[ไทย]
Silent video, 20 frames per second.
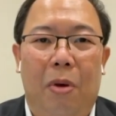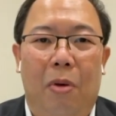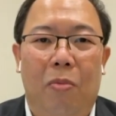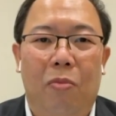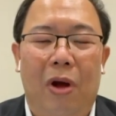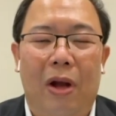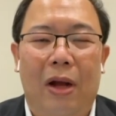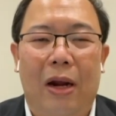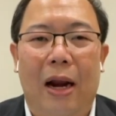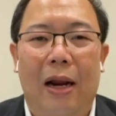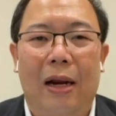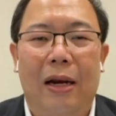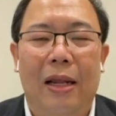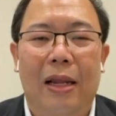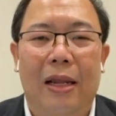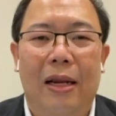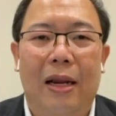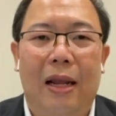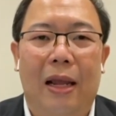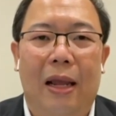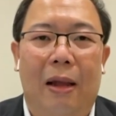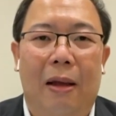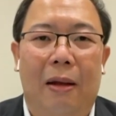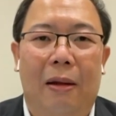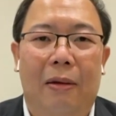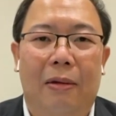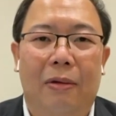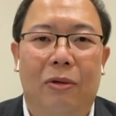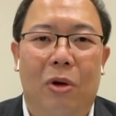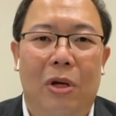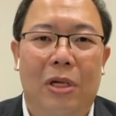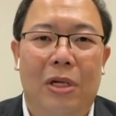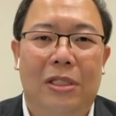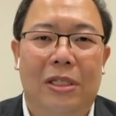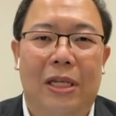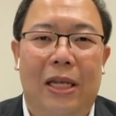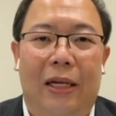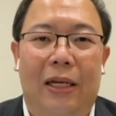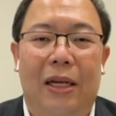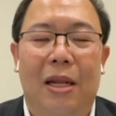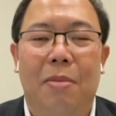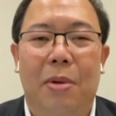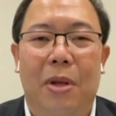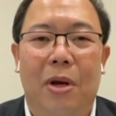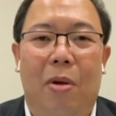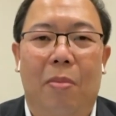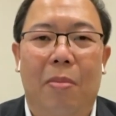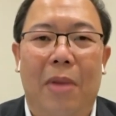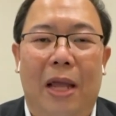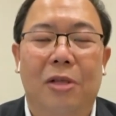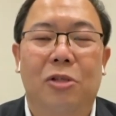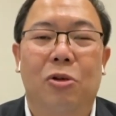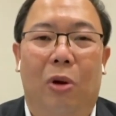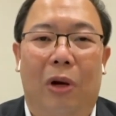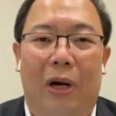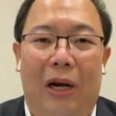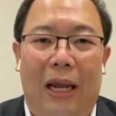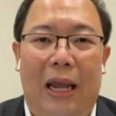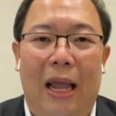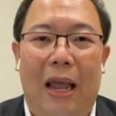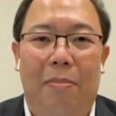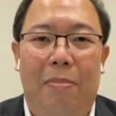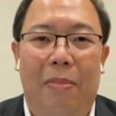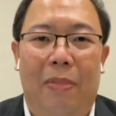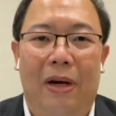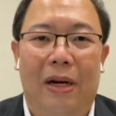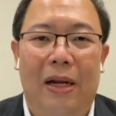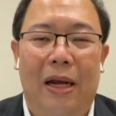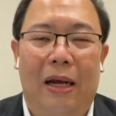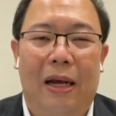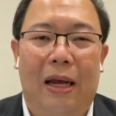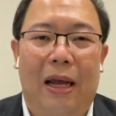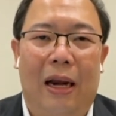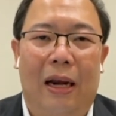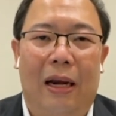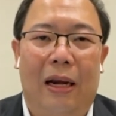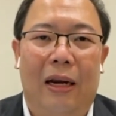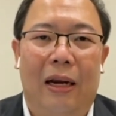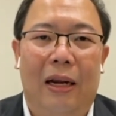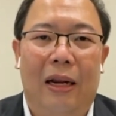ผมว่าครั้งนี้เนี่ยด้วยเสียงที่พี่น้องประชาชนนะครับเลือกกัน